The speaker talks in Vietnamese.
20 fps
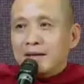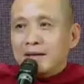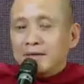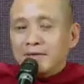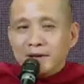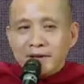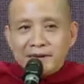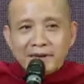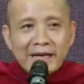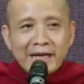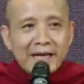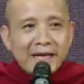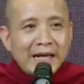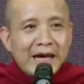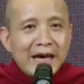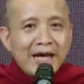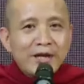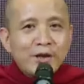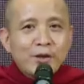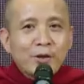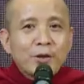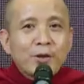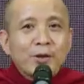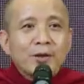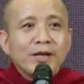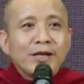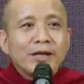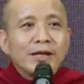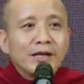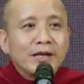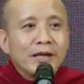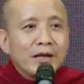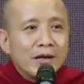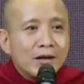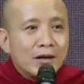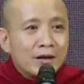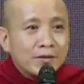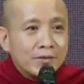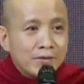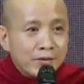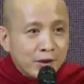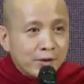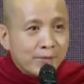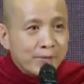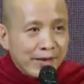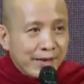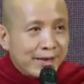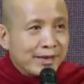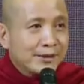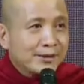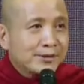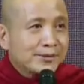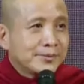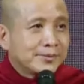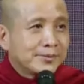vững tay lái cho thuyền con vượt biển